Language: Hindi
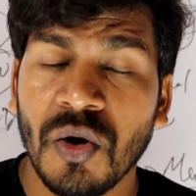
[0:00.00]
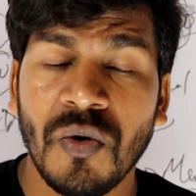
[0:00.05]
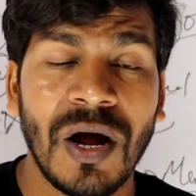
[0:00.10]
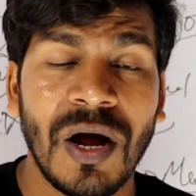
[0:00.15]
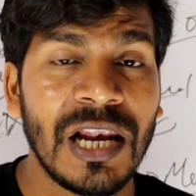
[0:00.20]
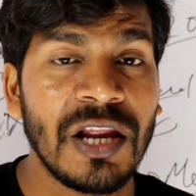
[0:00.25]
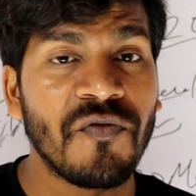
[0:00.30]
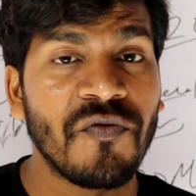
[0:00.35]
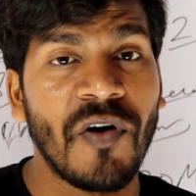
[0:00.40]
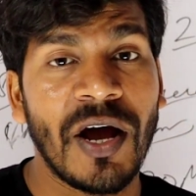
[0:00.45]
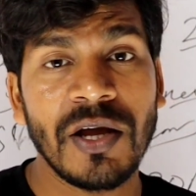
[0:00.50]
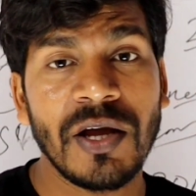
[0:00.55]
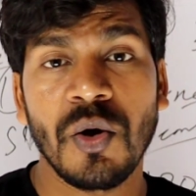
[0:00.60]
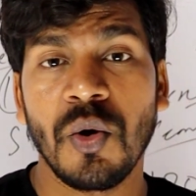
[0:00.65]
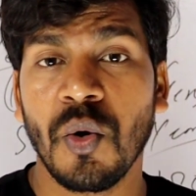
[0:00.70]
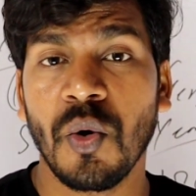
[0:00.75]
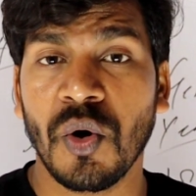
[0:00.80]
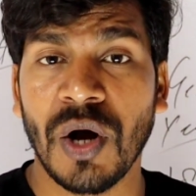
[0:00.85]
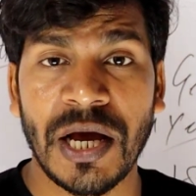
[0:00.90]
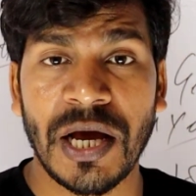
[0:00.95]
क्वालिफाई
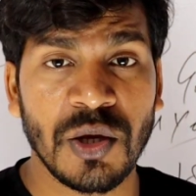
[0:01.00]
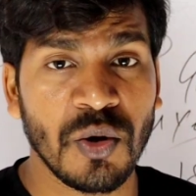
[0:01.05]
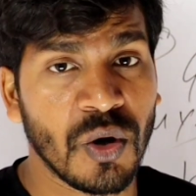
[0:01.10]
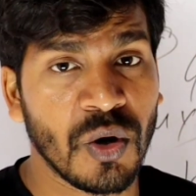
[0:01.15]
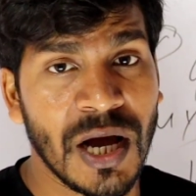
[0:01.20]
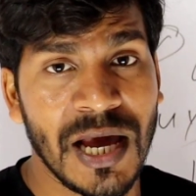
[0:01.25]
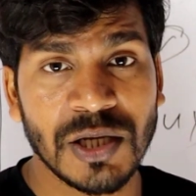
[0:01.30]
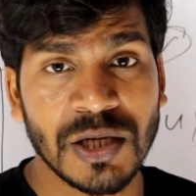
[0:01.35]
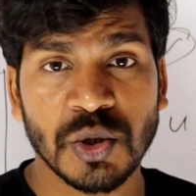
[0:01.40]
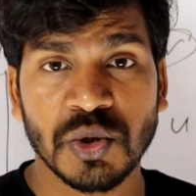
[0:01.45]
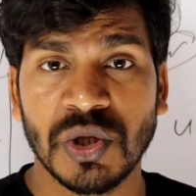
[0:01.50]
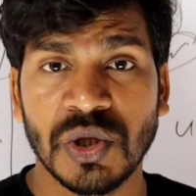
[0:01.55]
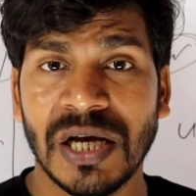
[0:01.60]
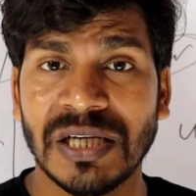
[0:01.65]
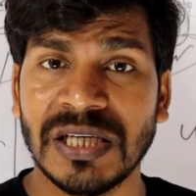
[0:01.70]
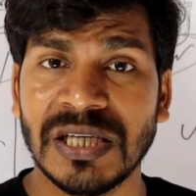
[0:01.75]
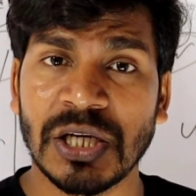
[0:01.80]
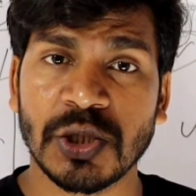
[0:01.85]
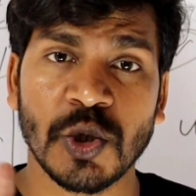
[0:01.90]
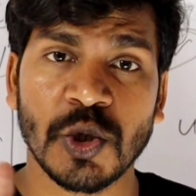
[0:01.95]
होगा ही होगा
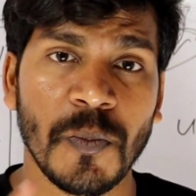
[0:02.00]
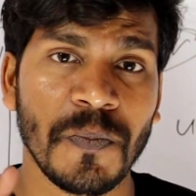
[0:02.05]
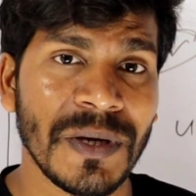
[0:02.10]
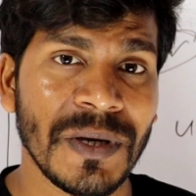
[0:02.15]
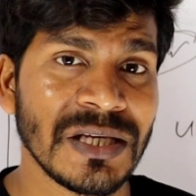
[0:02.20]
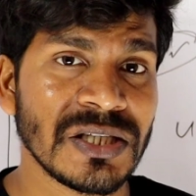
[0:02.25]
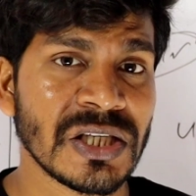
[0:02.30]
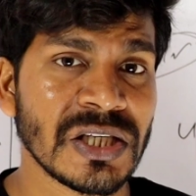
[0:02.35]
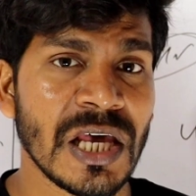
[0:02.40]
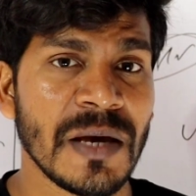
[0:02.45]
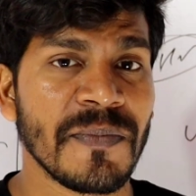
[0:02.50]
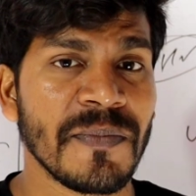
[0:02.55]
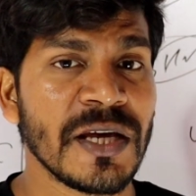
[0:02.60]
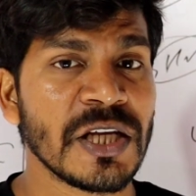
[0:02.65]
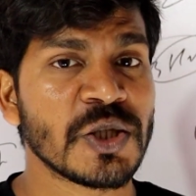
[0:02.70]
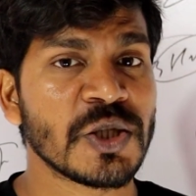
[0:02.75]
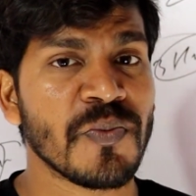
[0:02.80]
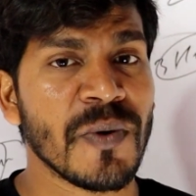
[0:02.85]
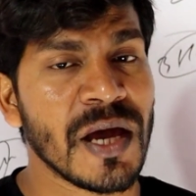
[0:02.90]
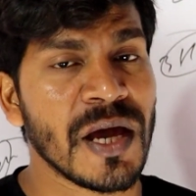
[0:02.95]
110 120 के
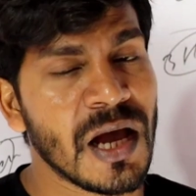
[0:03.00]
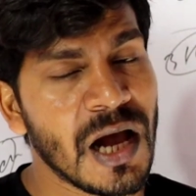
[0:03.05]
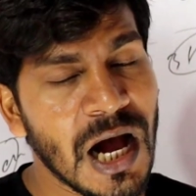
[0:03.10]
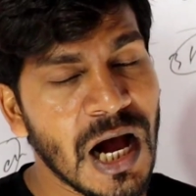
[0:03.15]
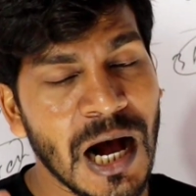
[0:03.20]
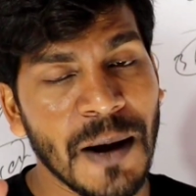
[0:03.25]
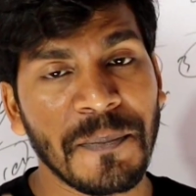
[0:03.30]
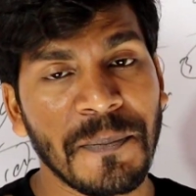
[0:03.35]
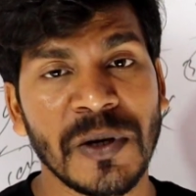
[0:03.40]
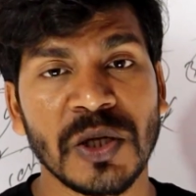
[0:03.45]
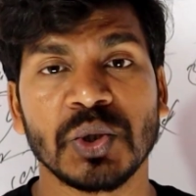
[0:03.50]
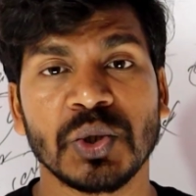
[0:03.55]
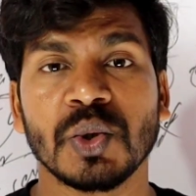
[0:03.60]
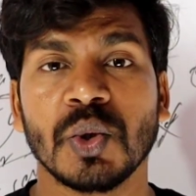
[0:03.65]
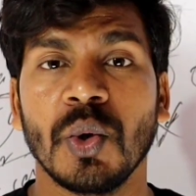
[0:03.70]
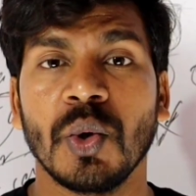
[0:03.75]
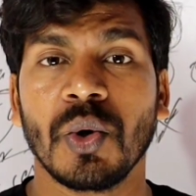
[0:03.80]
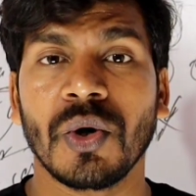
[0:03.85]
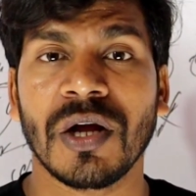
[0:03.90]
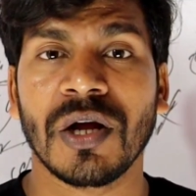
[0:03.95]
बीच में आपने
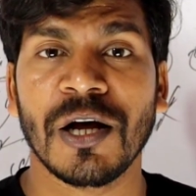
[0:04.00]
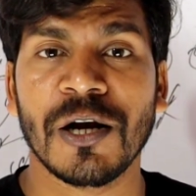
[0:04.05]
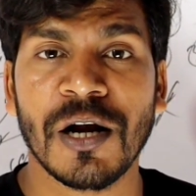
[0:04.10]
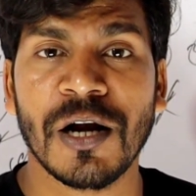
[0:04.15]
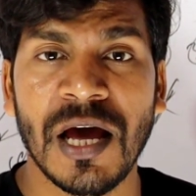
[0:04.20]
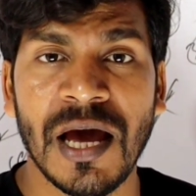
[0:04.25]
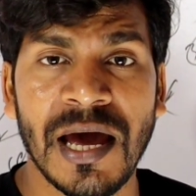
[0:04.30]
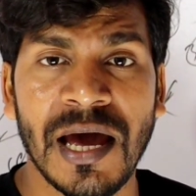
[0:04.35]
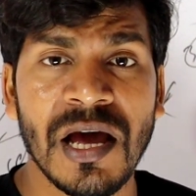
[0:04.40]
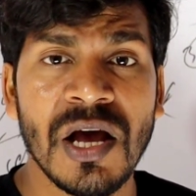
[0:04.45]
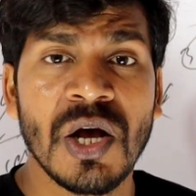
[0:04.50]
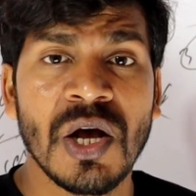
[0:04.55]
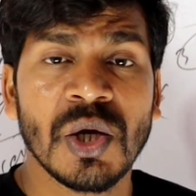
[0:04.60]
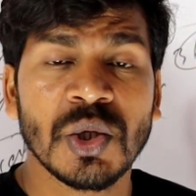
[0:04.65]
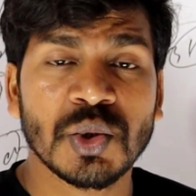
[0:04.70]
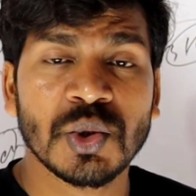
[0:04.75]
स्कोर करना है